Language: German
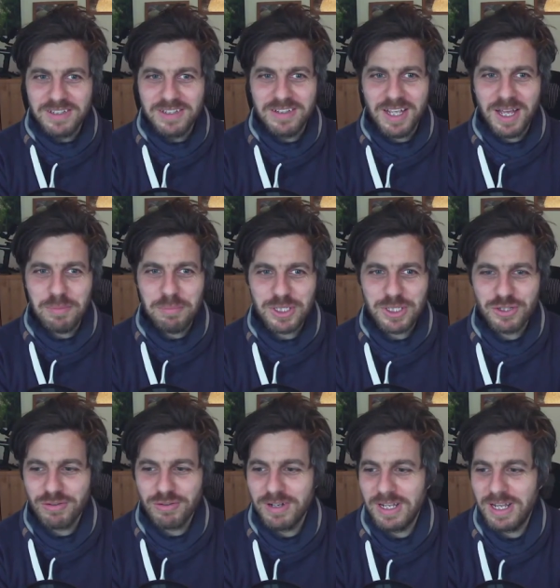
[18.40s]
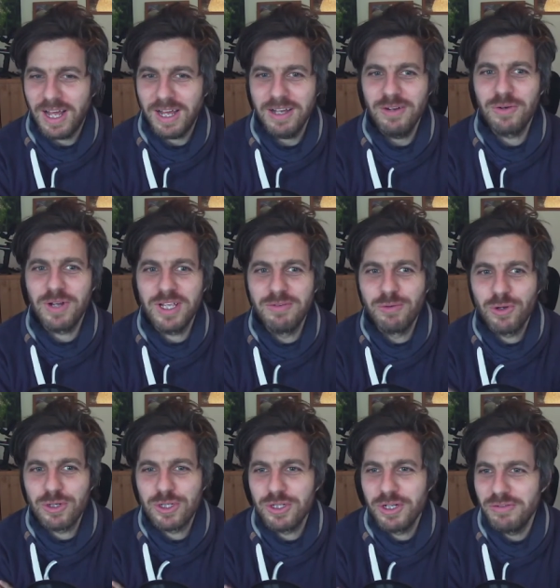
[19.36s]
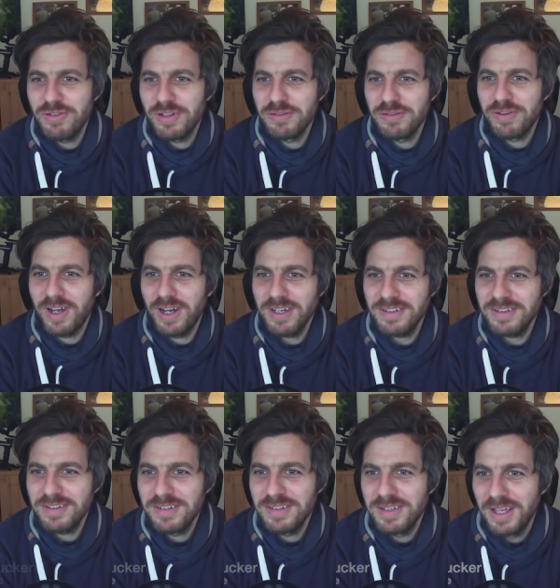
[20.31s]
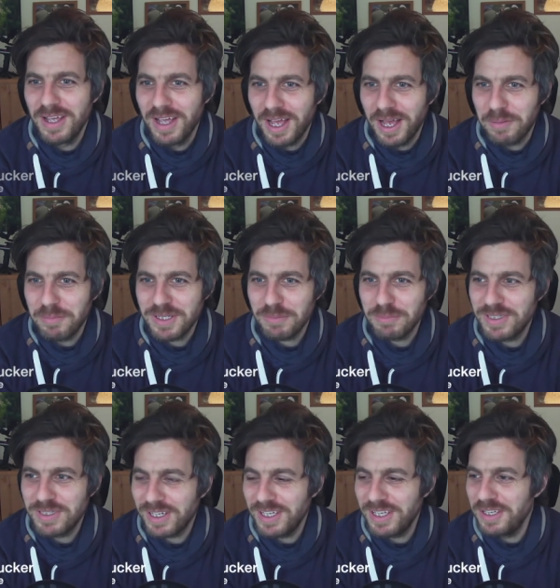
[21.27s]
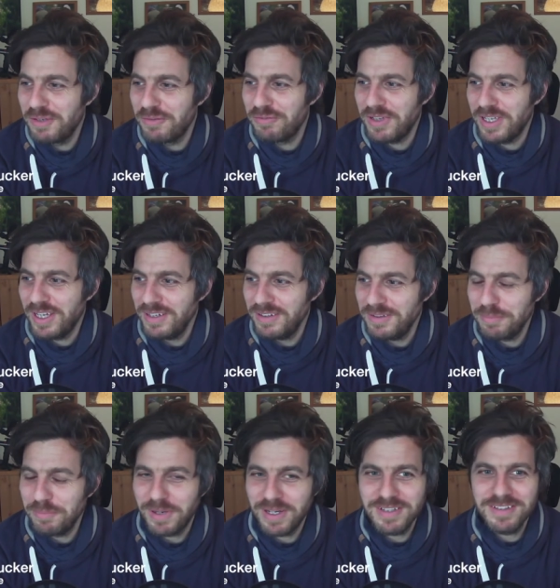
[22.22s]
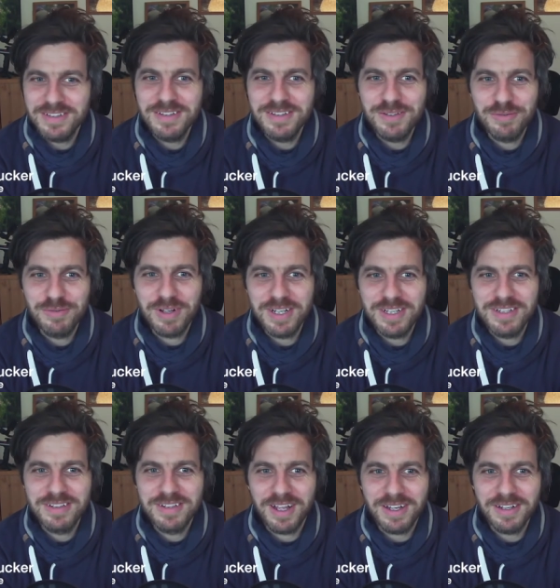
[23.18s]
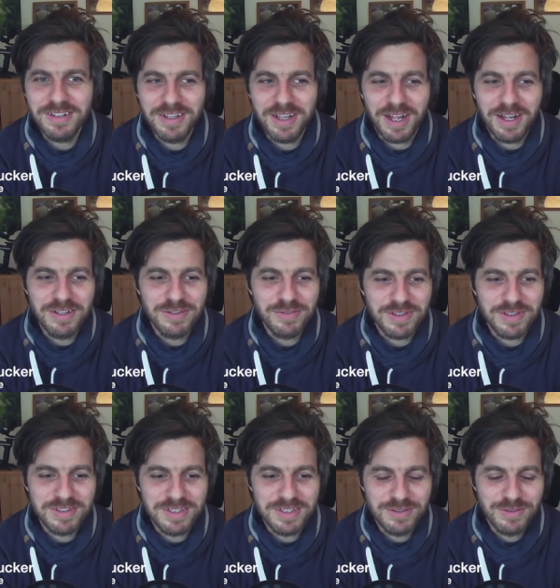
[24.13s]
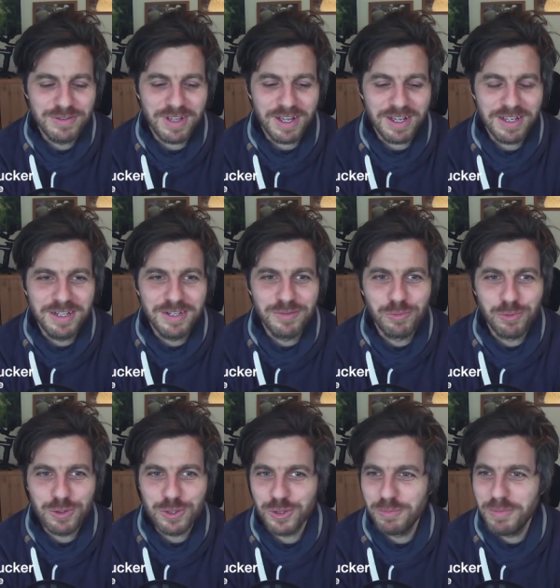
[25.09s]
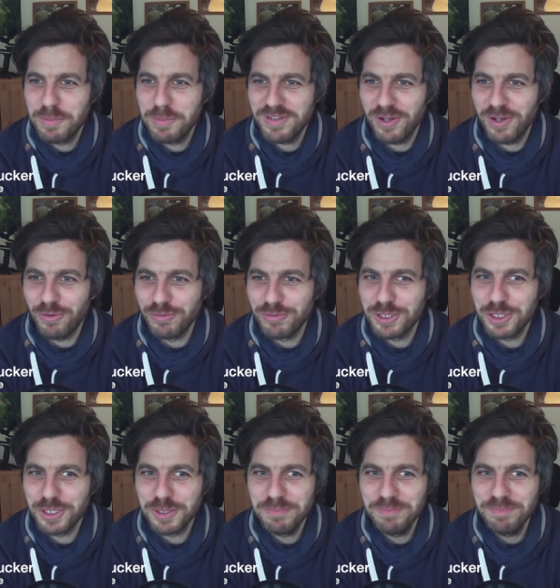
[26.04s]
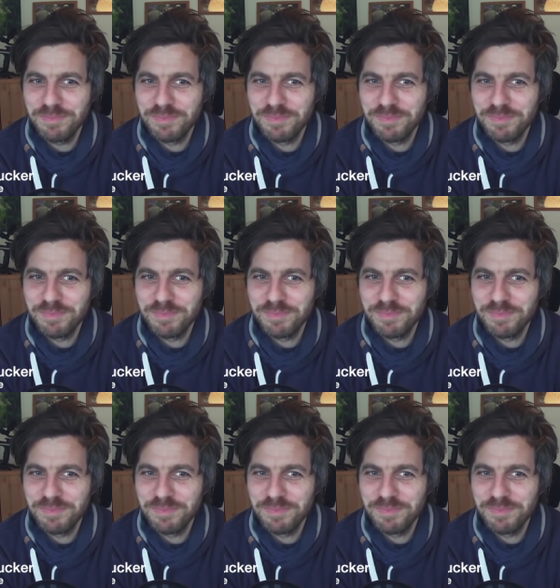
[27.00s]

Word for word: Idee habe ich schon lange oder ich wurde auch schon öfter gefragt, aber ich habe mich dagegen gewehrt meistens, weil ich dachte, alles, was ich zu sagen hätte, wurde schon mal besser aufgeschrieben.